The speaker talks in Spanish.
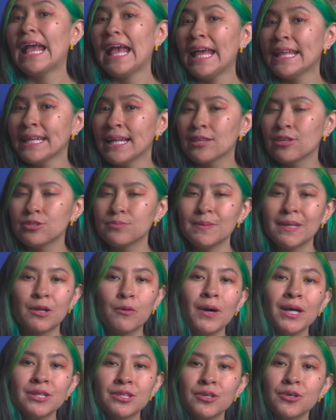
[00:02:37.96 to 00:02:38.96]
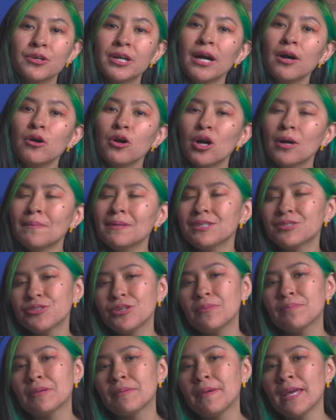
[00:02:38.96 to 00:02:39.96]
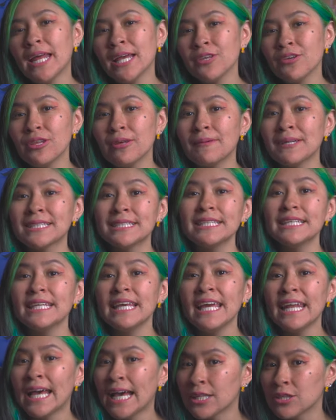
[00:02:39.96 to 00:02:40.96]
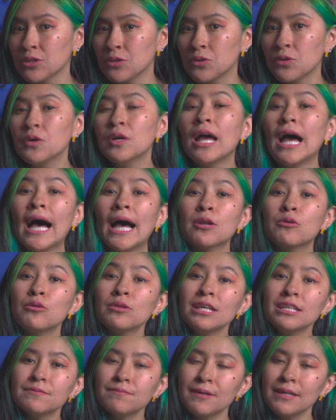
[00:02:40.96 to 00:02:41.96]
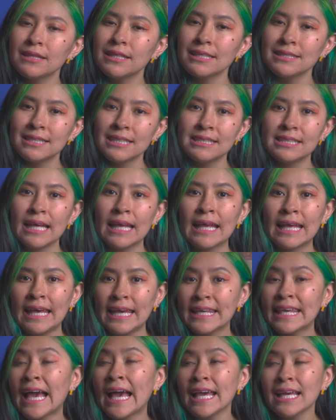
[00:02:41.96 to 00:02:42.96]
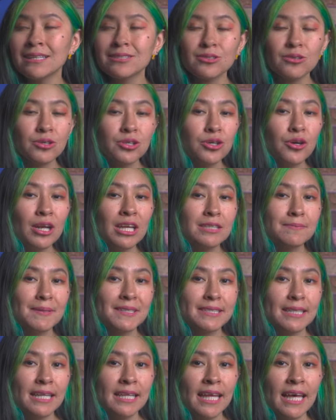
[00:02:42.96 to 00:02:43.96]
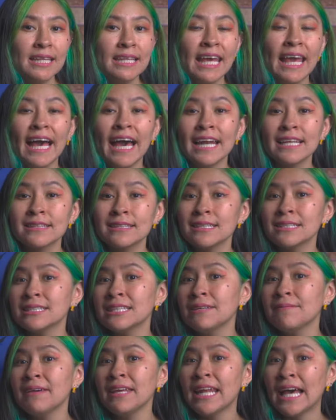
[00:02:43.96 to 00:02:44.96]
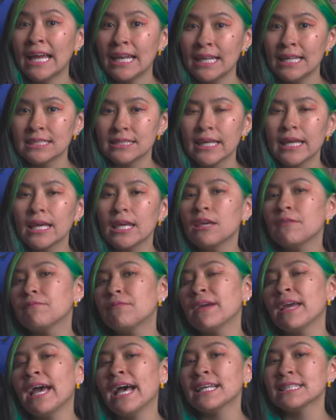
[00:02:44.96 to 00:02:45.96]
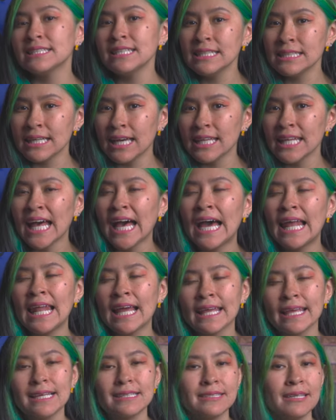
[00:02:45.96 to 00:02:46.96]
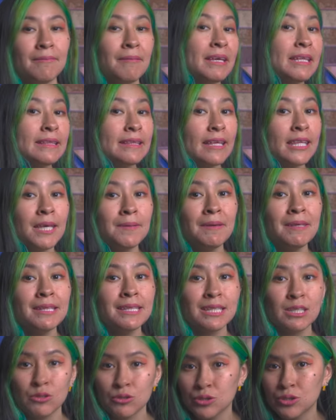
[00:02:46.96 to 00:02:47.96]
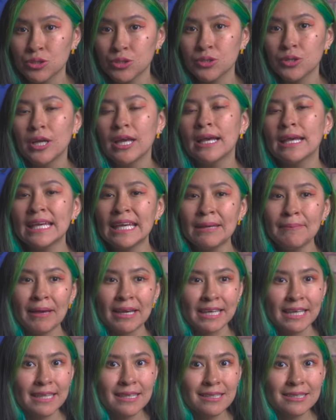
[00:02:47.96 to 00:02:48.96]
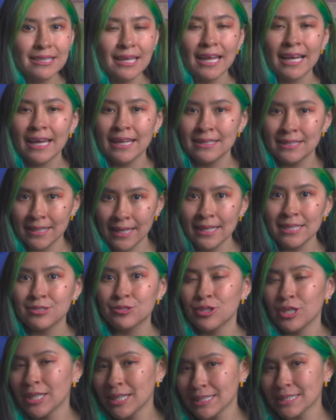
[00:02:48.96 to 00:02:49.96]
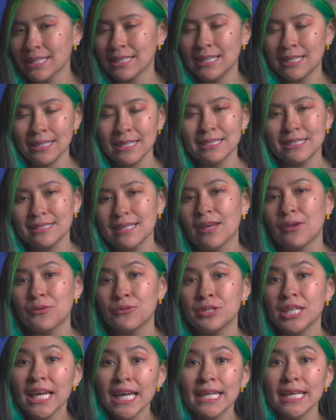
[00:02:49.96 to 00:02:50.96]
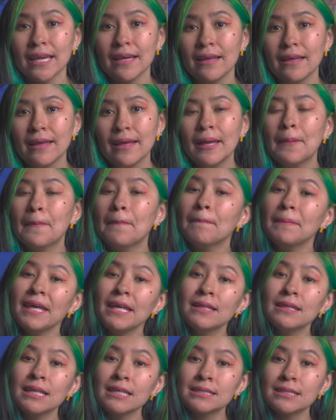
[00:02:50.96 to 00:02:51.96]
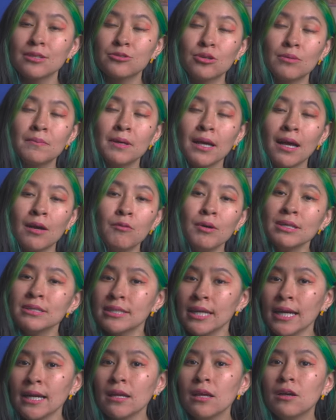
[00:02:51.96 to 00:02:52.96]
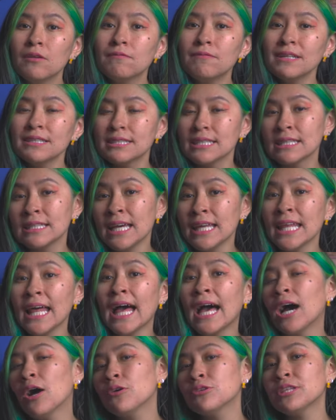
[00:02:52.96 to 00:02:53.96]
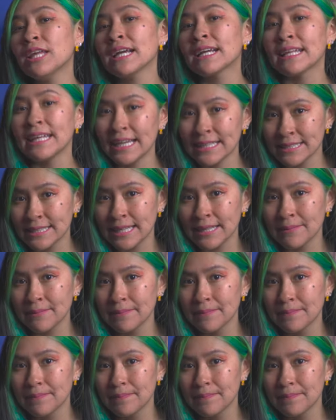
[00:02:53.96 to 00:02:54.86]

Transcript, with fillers: En el 2004, Gao comenzó el primer año de bachillerato. Algunas fuentes dicen que ella escogió la especialidad de artes liberales y fue asignada a la clase 20 de 28. Imagínense la cantidad de estudiantes que tenía esta secundaria, mientras que su amiga Wang Yang fue asignada a otra clase.